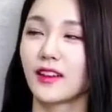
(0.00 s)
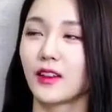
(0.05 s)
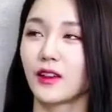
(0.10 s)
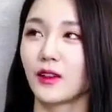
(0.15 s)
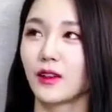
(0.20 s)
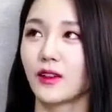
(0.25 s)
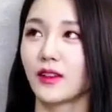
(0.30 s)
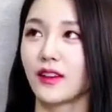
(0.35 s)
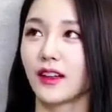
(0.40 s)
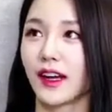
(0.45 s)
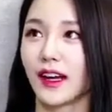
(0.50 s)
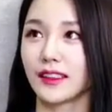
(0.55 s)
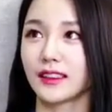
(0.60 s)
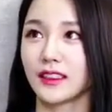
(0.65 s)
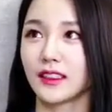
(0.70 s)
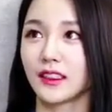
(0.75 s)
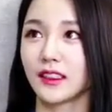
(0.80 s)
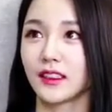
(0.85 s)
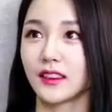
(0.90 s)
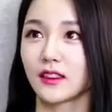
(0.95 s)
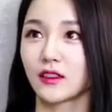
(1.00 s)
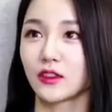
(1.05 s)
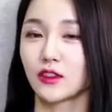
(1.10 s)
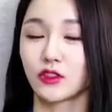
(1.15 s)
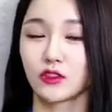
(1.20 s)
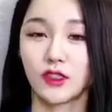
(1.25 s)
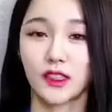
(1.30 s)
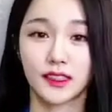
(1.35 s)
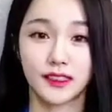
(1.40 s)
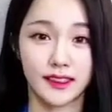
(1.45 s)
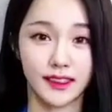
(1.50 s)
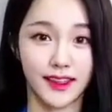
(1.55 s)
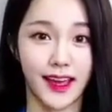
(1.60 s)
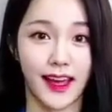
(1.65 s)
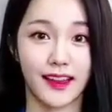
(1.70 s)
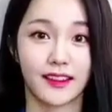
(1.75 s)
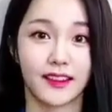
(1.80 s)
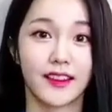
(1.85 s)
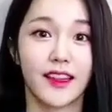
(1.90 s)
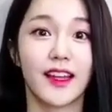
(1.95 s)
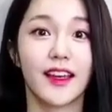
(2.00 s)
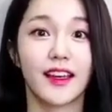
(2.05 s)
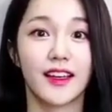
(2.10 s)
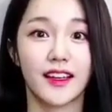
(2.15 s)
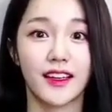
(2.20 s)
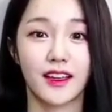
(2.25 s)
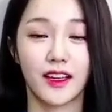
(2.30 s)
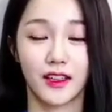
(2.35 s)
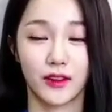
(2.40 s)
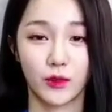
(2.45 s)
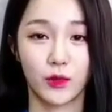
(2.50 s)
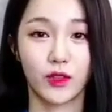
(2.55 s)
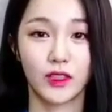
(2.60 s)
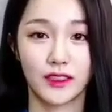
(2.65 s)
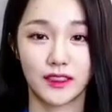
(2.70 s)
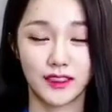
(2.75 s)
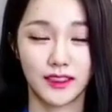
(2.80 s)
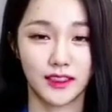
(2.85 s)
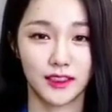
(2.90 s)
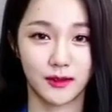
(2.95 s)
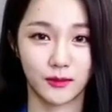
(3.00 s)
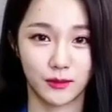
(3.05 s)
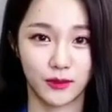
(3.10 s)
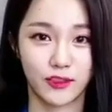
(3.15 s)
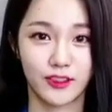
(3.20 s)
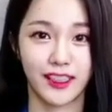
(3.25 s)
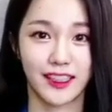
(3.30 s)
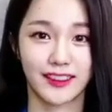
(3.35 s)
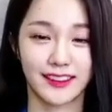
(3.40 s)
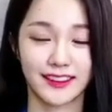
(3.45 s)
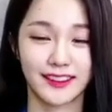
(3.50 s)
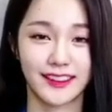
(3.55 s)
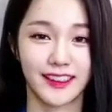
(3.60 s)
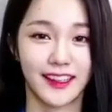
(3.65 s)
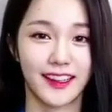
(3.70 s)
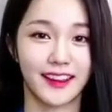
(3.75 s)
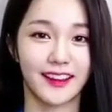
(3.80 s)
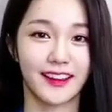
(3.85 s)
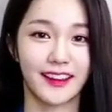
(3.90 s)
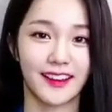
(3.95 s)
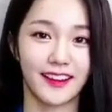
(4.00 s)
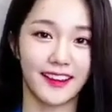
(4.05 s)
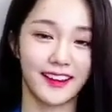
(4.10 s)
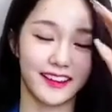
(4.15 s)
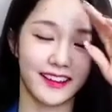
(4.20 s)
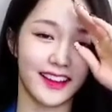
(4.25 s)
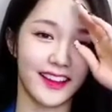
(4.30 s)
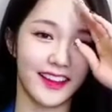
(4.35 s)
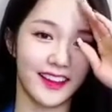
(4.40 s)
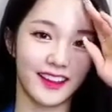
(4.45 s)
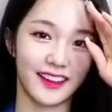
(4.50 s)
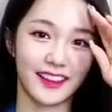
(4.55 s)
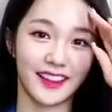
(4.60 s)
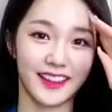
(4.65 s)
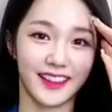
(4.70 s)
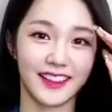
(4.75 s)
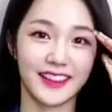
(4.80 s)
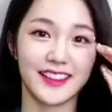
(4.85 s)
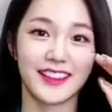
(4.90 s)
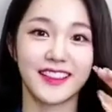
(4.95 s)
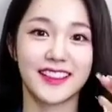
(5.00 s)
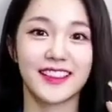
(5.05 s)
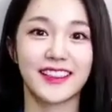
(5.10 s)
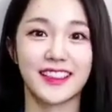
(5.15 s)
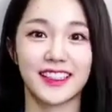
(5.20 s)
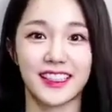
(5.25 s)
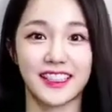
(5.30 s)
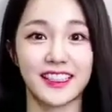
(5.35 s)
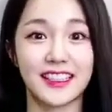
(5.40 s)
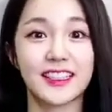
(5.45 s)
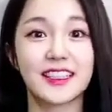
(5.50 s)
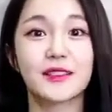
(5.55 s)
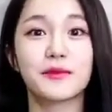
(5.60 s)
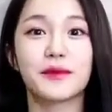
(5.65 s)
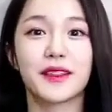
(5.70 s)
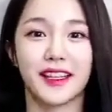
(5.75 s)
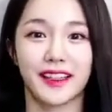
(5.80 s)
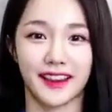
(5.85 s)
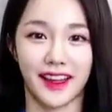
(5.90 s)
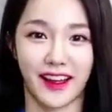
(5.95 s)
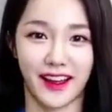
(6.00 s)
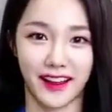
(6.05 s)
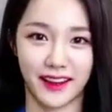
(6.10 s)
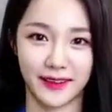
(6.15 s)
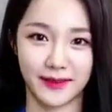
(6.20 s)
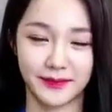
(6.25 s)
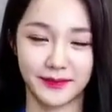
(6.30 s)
어, 아직 중학생이 안, 되, 안 되신 분 같은데 네, 있, 있습니다.